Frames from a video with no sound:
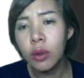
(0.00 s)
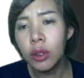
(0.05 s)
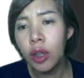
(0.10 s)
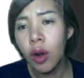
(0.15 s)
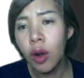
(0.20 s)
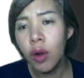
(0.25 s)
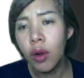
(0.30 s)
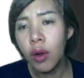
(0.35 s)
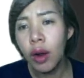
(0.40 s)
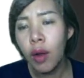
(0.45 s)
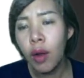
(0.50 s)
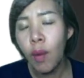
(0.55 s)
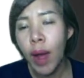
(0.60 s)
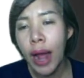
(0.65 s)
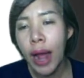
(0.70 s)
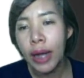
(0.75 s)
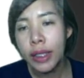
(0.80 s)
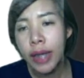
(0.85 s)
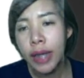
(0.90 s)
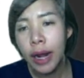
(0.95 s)
ตรงระหว่า
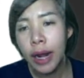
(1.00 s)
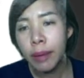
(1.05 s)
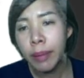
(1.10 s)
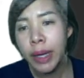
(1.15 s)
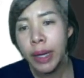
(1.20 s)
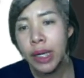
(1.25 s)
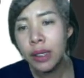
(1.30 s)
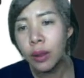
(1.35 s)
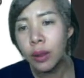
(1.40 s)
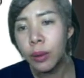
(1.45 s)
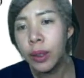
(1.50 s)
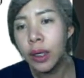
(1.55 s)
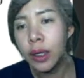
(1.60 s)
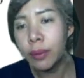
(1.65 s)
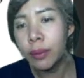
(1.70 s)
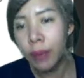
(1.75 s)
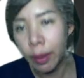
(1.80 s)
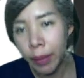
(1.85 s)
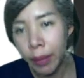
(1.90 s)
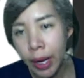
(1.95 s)
งชั้นมีโซเดิม
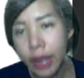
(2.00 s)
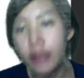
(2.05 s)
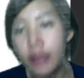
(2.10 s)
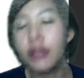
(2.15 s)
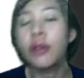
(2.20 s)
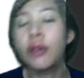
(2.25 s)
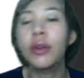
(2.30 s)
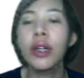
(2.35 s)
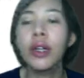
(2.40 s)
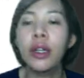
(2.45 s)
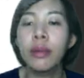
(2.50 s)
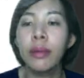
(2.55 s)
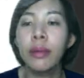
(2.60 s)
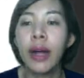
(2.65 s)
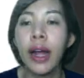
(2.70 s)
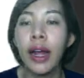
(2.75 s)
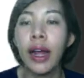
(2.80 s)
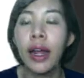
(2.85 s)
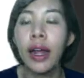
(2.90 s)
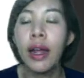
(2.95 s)
กับเอนโดเดิม
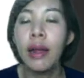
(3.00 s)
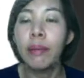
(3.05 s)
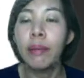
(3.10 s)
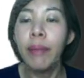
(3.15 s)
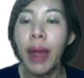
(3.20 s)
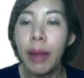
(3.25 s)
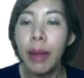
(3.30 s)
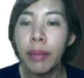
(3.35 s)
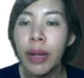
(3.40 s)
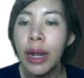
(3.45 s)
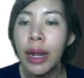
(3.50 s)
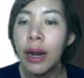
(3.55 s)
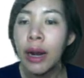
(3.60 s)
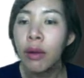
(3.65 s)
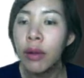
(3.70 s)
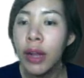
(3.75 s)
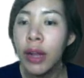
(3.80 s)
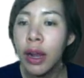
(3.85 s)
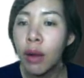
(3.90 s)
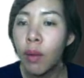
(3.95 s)
ค่ะ แบบนี้เรา
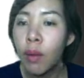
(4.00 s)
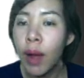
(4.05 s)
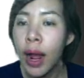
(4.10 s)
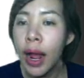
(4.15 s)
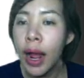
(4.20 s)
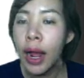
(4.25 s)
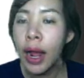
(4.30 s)
เรียกว่า